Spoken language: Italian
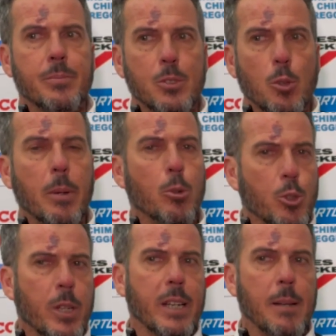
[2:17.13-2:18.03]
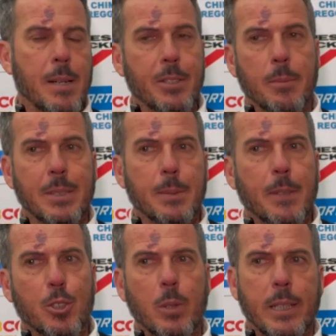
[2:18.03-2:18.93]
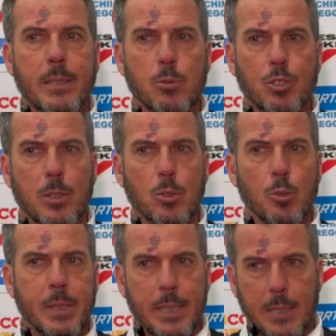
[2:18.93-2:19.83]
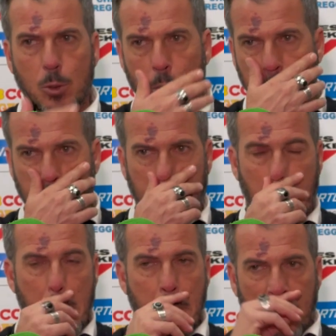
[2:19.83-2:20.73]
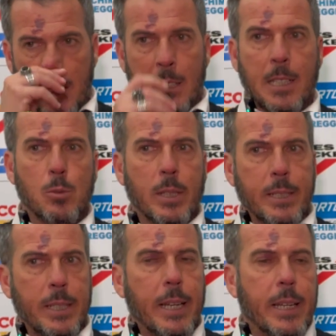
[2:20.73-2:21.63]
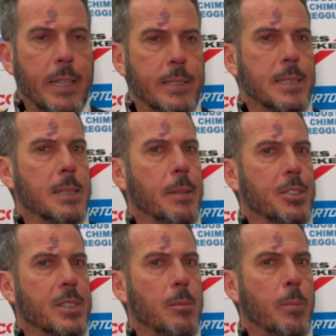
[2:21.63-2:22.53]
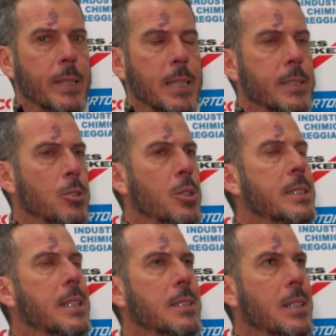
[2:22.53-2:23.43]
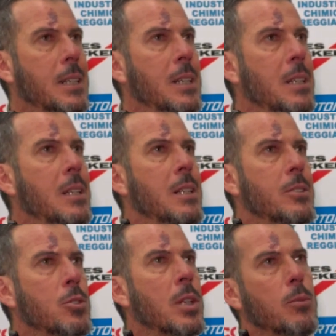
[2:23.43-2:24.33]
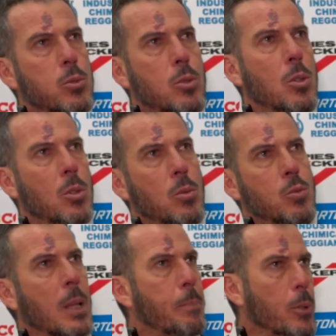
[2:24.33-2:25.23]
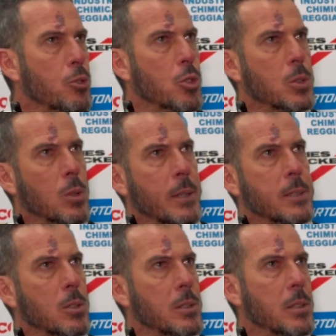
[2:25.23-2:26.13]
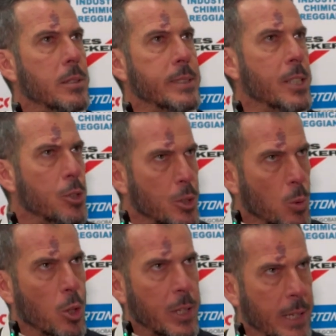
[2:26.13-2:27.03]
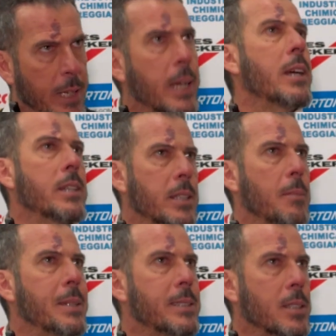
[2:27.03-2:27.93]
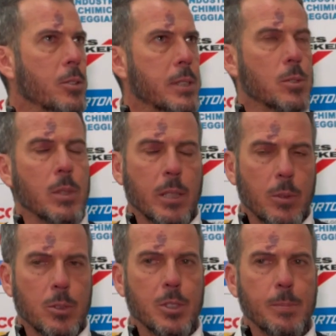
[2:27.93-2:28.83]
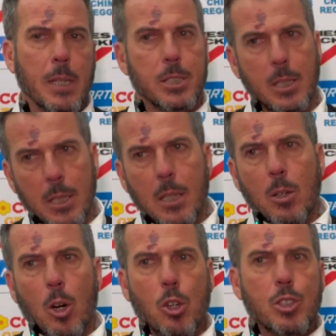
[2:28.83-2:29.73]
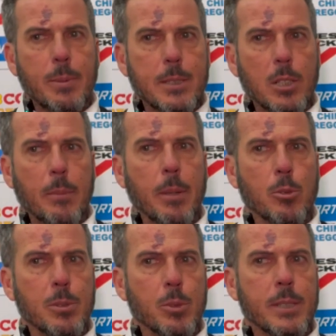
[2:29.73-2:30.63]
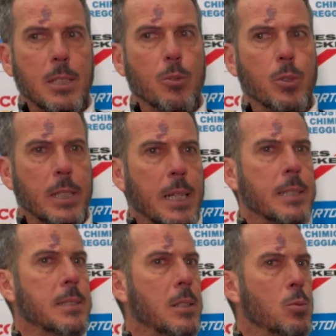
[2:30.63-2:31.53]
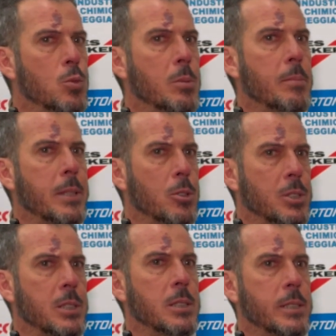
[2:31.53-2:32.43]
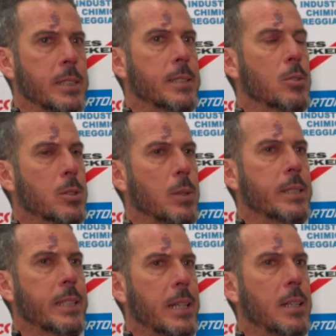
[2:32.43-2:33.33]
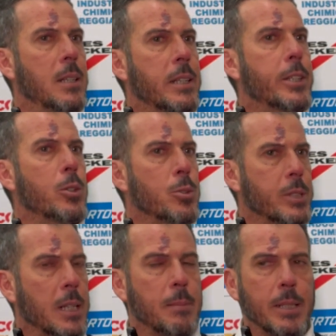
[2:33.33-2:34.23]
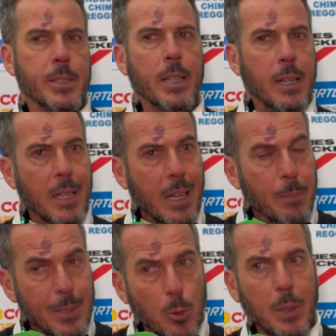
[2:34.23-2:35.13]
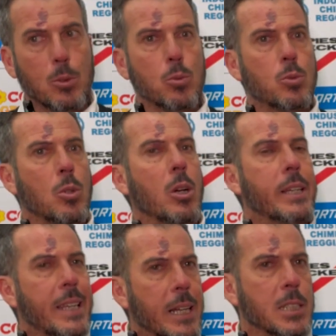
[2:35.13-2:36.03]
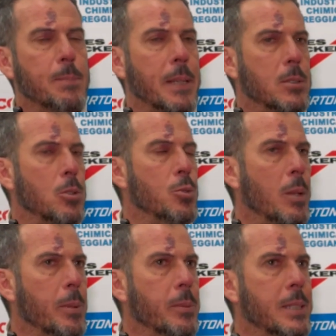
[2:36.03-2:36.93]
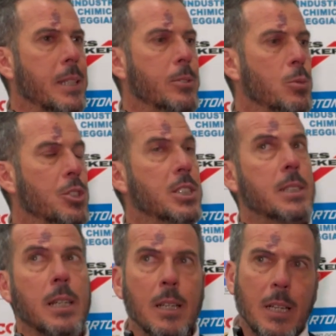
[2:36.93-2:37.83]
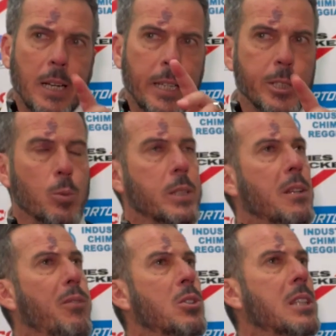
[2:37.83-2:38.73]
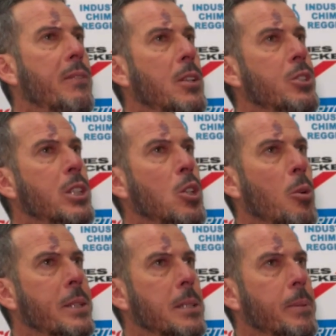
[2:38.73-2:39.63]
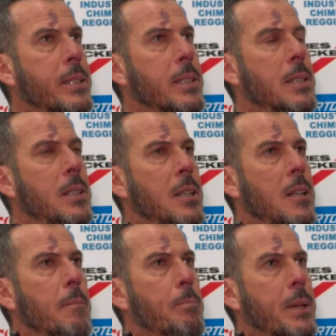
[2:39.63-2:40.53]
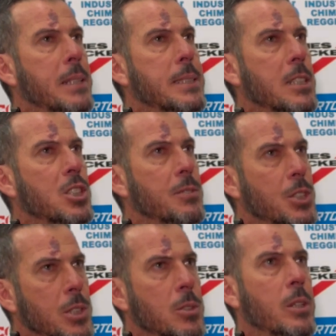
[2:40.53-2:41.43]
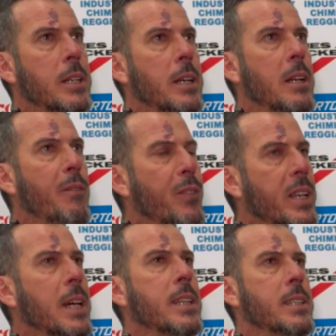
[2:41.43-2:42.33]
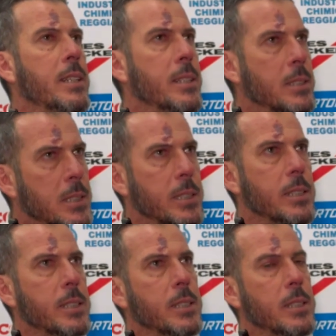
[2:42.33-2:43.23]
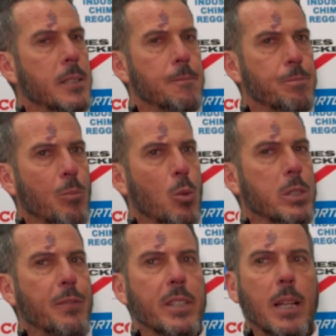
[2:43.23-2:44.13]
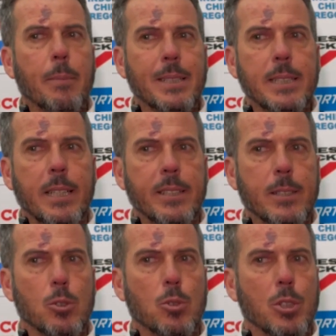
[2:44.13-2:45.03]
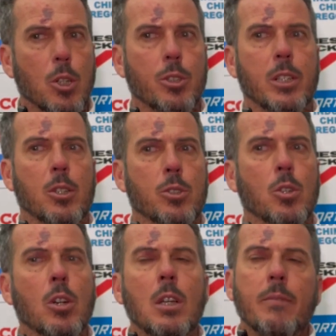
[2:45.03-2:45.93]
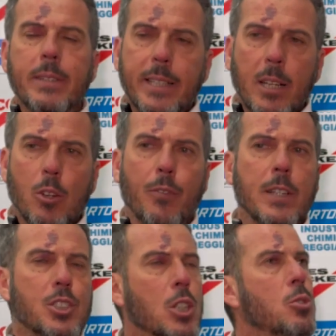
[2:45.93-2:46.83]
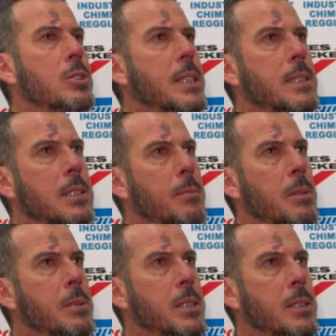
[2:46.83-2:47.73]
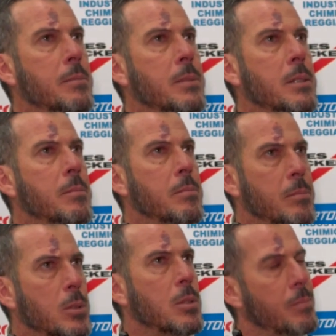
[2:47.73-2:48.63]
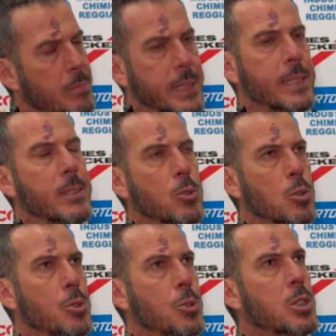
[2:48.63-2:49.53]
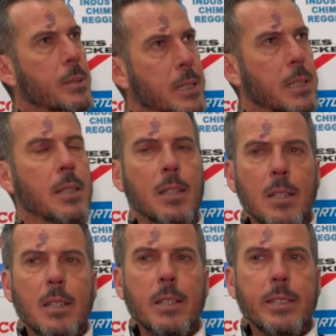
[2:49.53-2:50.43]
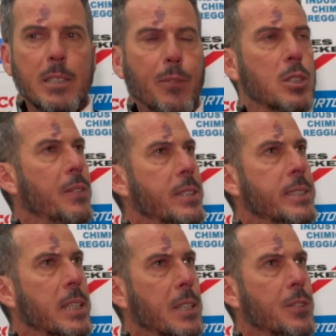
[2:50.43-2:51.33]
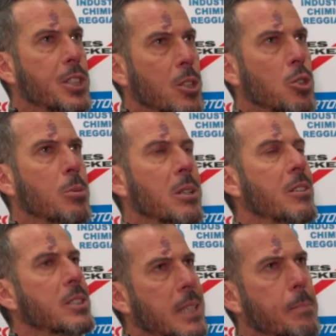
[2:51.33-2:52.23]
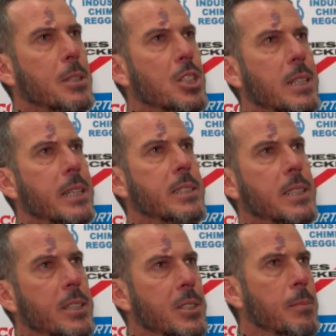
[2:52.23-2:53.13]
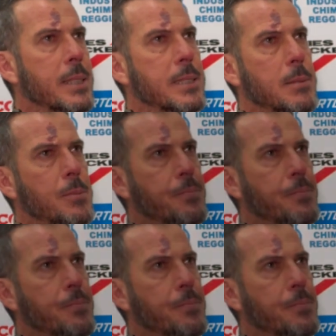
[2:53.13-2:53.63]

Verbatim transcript: dobbiamo onorare la maglia. Mi dispiace quello che è successo domenica scorsa perché la squadra è in settimana ci siamo parlati, non è stata non ha avuto un approccio sicuramente degno di quello che è realmente la nostra squadra e questo dispiace. Oggi penso che abbiamo dimostrato fuori casa, un nome meno, di, di, essere una squadra che, ha, che onora la maglia, ma soprattutto che ha rispetto di una proprietà, di una città e di quei tifosi che fanno i chilometri per, per starci vicino. E il finale di, quando è finita la partita, andare sotto di loro e loro, vedere le loro facce contenti a me mi, mi, mi rende orgoglioso perché i tifosi fanno i sacrifici, noi dobbiamo sempre cercare di dargli il massimo.